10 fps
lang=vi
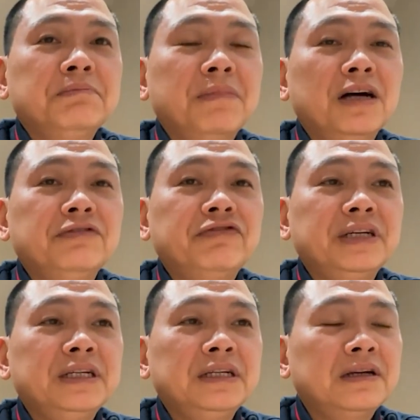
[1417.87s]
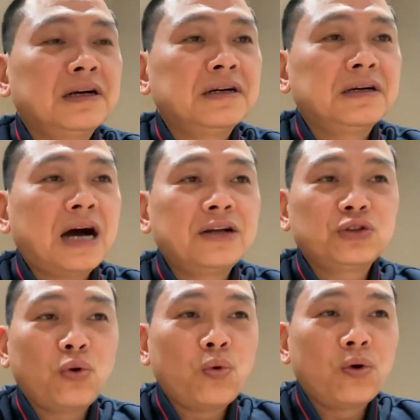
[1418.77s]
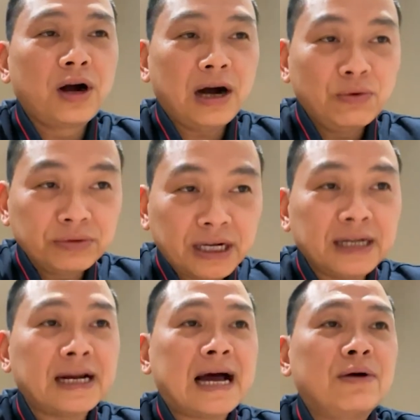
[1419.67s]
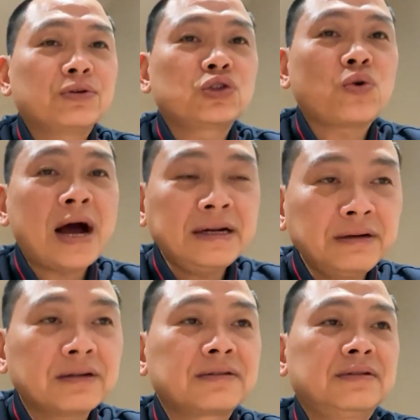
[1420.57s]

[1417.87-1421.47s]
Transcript: Bởi vì hận thù không thể nào xóa được